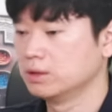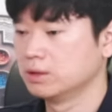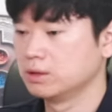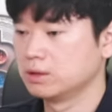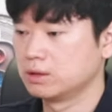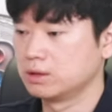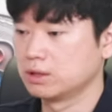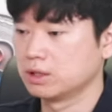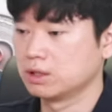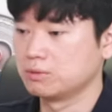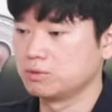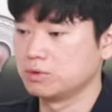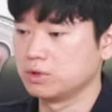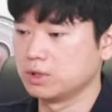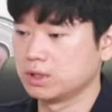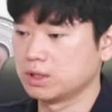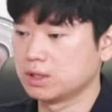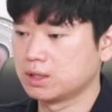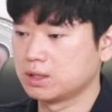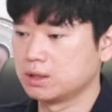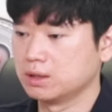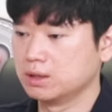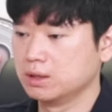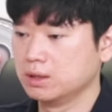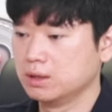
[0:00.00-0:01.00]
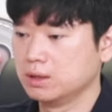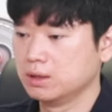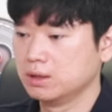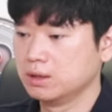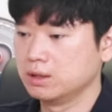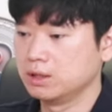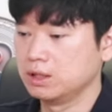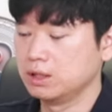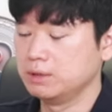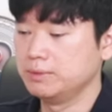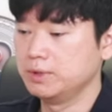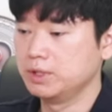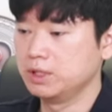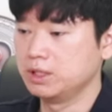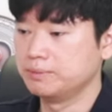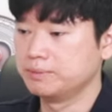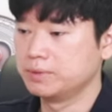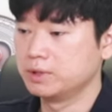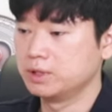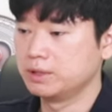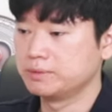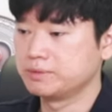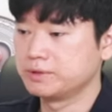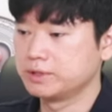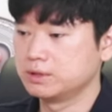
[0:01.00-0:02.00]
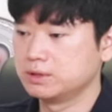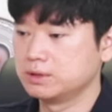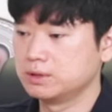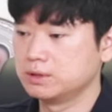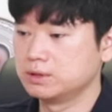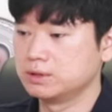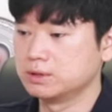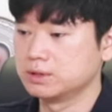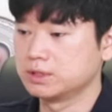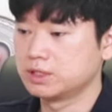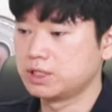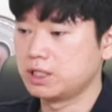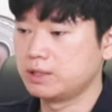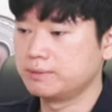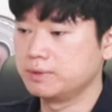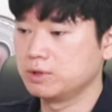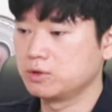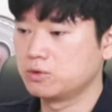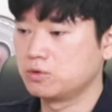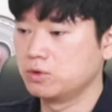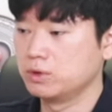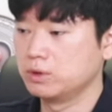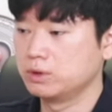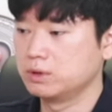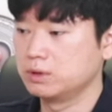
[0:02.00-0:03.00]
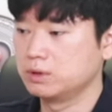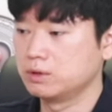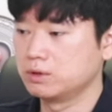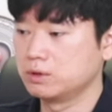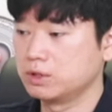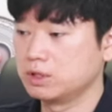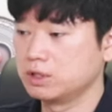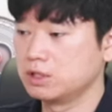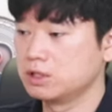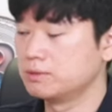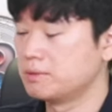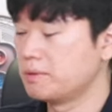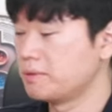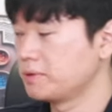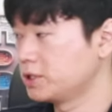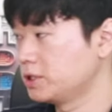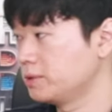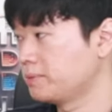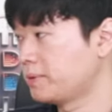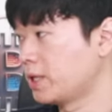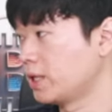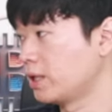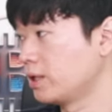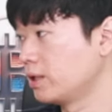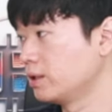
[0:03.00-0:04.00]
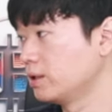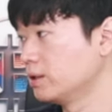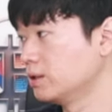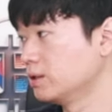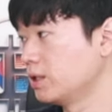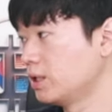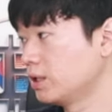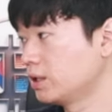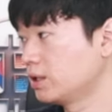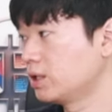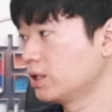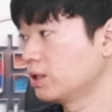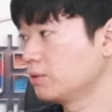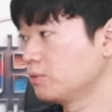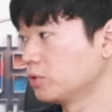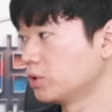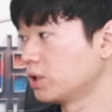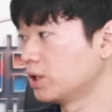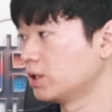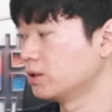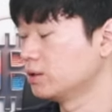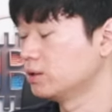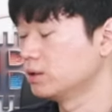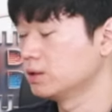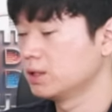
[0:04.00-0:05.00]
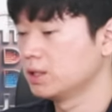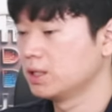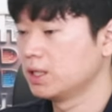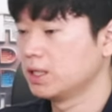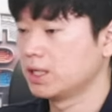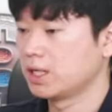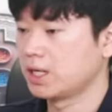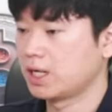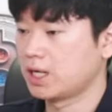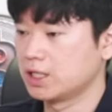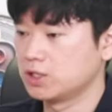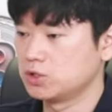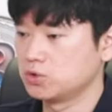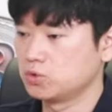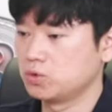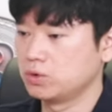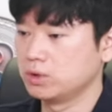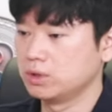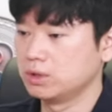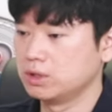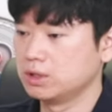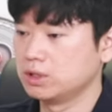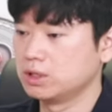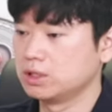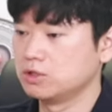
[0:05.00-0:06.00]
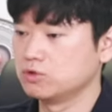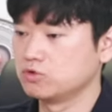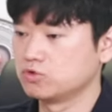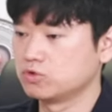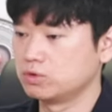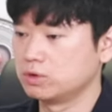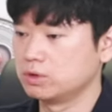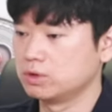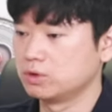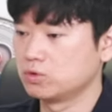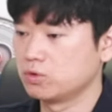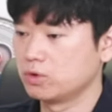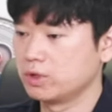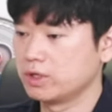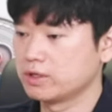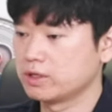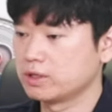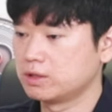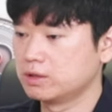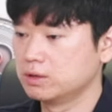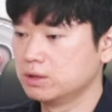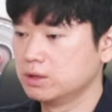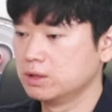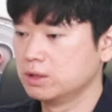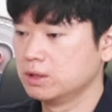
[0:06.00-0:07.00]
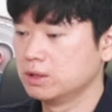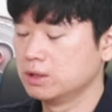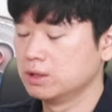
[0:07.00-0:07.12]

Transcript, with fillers: 그러다 보니까 이미 리플랩스는 스테이블 코인을 뜬금없이 발행을 했다기보다는 가지고 있는 기술을 통해서